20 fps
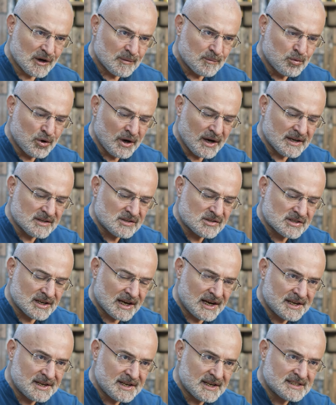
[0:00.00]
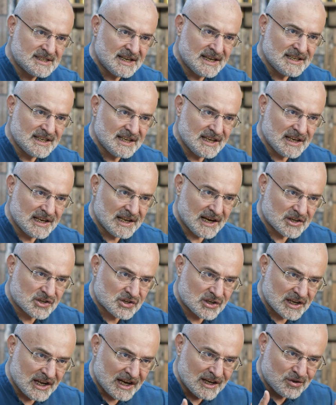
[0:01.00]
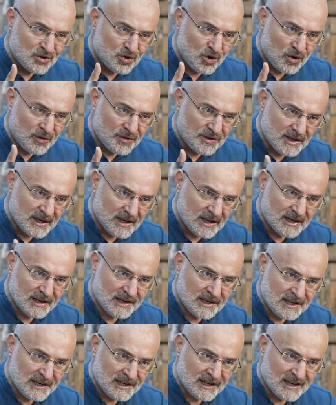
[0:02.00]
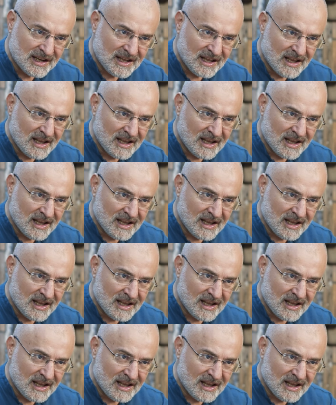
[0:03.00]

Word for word: bu eczaneden ilaçlar gönderilir